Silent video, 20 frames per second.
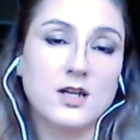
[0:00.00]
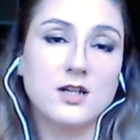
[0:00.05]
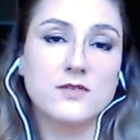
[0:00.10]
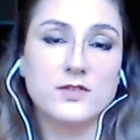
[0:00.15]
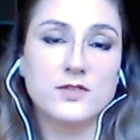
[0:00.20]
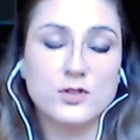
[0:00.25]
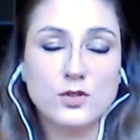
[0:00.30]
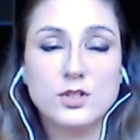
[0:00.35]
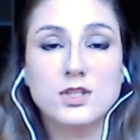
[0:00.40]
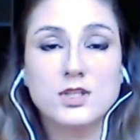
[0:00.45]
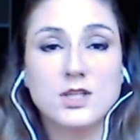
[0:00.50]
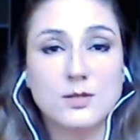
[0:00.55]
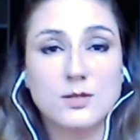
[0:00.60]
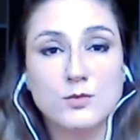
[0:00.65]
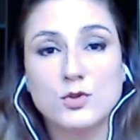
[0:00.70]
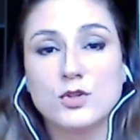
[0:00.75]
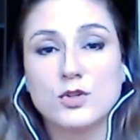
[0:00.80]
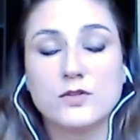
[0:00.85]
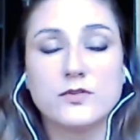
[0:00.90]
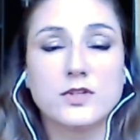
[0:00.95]
в итоге
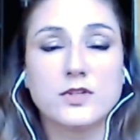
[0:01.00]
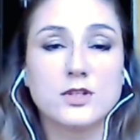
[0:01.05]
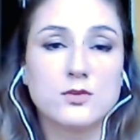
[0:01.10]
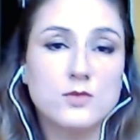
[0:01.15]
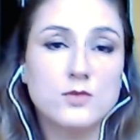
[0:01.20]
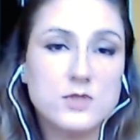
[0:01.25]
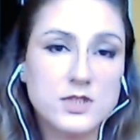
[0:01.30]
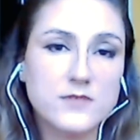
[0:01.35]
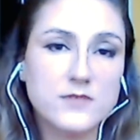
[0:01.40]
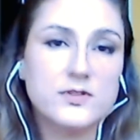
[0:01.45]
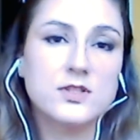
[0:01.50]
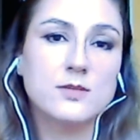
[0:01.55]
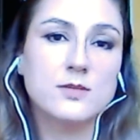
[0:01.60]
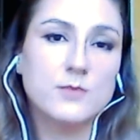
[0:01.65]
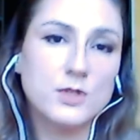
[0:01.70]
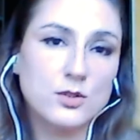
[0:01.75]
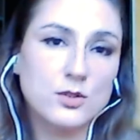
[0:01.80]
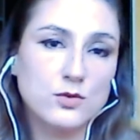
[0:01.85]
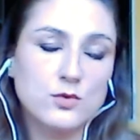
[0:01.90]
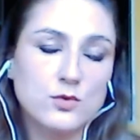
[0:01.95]
домой он вернулся в
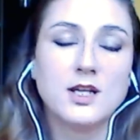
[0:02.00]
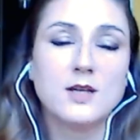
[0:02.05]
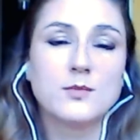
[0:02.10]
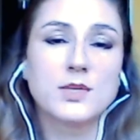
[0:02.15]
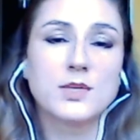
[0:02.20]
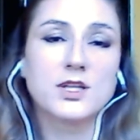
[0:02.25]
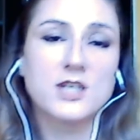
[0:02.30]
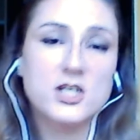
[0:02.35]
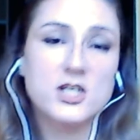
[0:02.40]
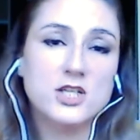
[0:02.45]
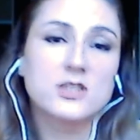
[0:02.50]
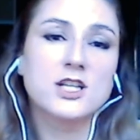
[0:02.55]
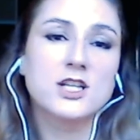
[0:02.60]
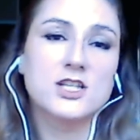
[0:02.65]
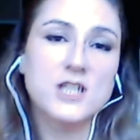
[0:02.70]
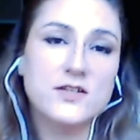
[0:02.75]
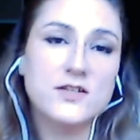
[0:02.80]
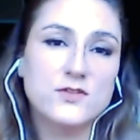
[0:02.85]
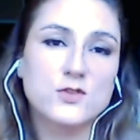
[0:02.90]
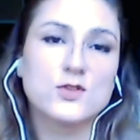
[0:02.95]
семью, предложил
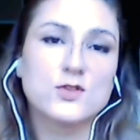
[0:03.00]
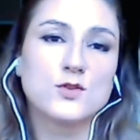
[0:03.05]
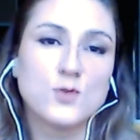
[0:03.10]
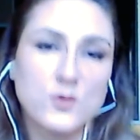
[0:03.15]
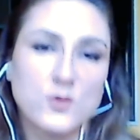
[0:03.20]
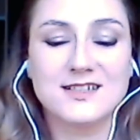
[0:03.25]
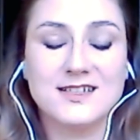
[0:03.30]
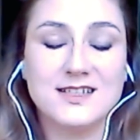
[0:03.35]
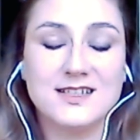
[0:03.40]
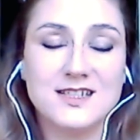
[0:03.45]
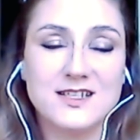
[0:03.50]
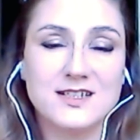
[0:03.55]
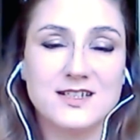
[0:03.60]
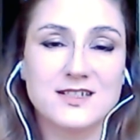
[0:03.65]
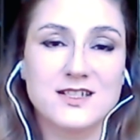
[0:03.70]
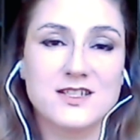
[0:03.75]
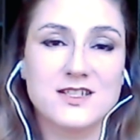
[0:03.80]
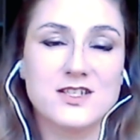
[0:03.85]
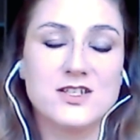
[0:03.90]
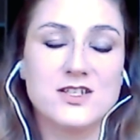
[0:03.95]
начать все снова.
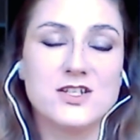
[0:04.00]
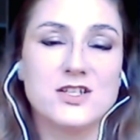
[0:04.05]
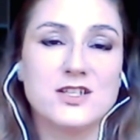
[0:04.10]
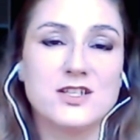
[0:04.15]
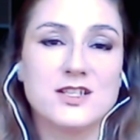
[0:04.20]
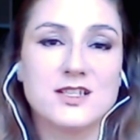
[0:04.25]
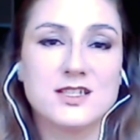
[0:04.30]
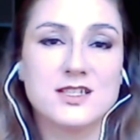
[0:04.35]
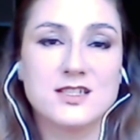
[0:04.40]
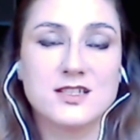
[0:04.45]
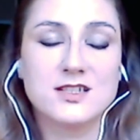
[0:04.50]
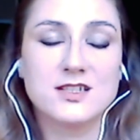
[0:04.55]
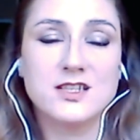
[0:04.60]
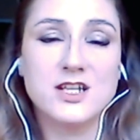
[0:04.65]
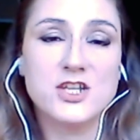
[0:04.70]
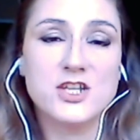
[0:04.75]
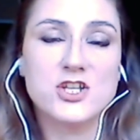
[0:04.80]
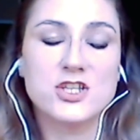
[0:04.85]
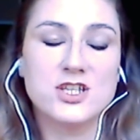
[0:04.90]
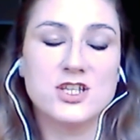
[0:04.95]
И через
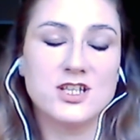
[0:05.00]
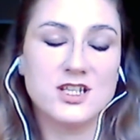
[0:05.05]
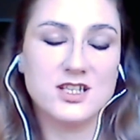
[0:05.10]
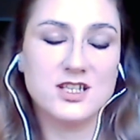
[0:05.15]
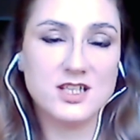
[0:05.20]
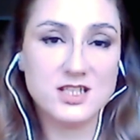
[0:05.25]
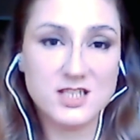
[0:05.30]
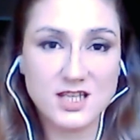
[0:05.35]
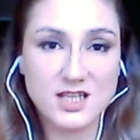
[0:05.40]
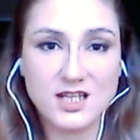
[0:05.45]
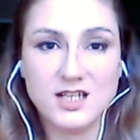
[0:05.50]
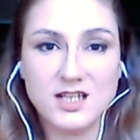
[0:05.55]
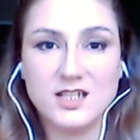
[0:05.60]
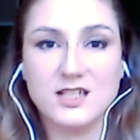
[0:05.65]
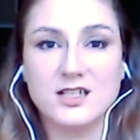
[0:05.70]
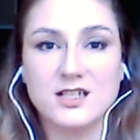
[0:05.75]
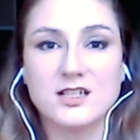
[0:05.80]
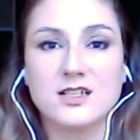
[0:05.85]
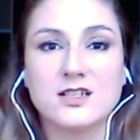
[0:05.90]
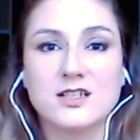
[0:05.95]
3-4
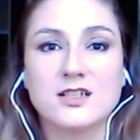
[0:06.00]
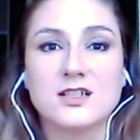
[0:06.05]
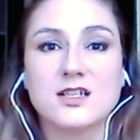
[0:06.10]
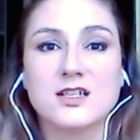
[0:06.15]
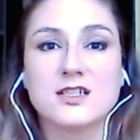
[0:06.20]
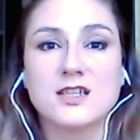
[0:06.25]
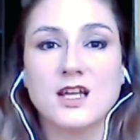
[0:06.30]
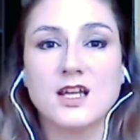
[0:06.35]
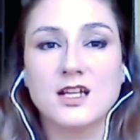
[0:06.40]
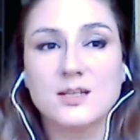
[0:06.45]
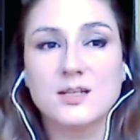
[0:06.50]
недели э, стали